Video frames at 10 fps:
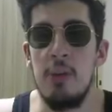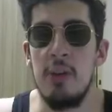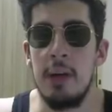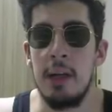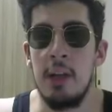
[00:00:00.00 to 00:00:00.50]
bir
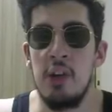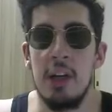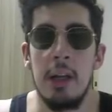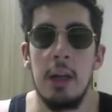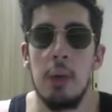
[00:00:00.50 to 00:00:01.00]
şey var
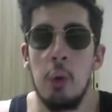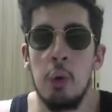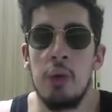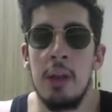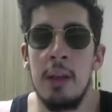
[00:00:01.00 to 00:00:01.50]
arkadaşlar.
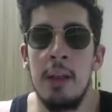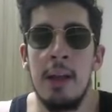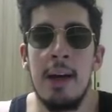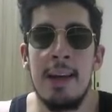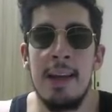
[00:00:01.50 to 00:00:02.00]
Kontratların
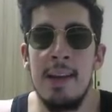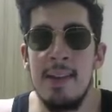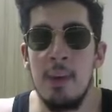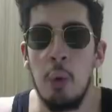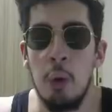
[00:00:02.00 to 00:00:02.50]
daha
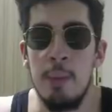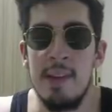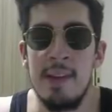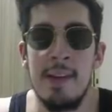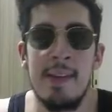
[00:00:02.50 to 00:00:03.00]
realistik
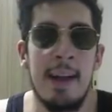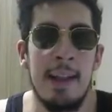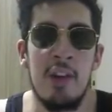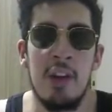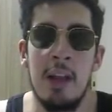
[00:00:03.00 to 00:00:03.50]
olmasını
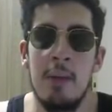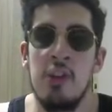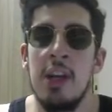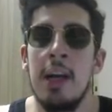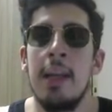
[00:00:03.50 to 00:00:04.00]

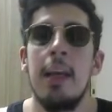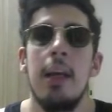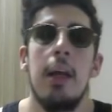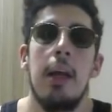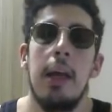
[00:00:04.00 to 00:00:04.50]
sağlayacaklarmış. Yani
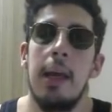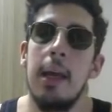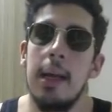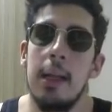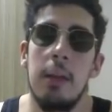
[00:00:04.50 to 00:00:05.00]

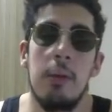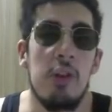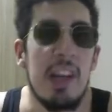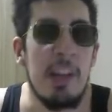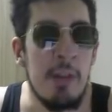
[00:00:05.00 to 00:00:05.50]
e,
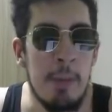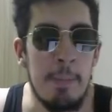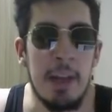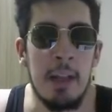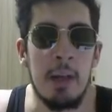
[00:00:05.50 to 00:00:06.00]
saçma sapan
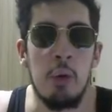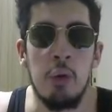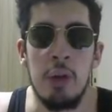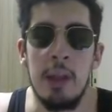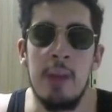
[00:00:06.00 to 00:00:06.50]
paraları
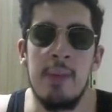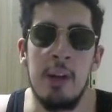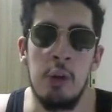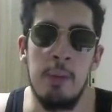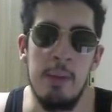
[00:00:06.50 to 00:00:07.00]
kontratlar
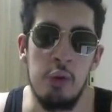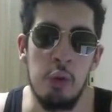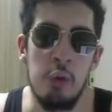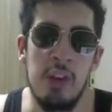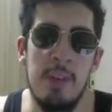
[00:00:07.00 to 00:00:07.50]
imzalandı bilmiş
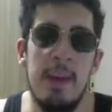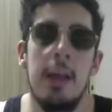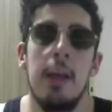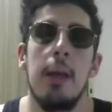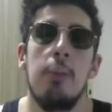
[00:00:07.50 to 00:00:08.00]
olduğunuz gibi.
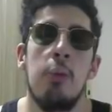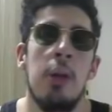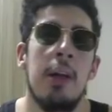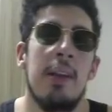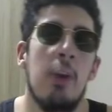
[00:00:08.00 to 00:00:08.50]
Bunun
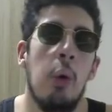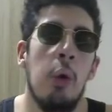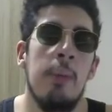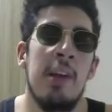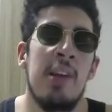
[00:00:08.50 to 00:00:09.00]
artık
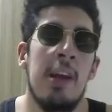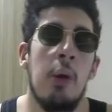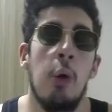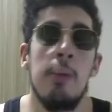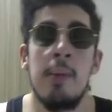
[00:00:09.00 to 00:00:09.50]
olmayacağını,
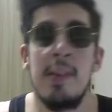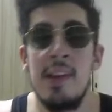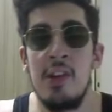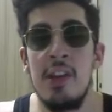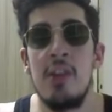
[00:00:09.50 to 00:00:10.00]
olmaması
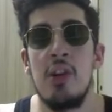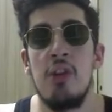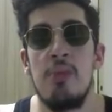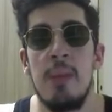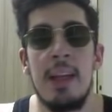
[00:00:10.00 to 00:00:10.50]
için çalışmalar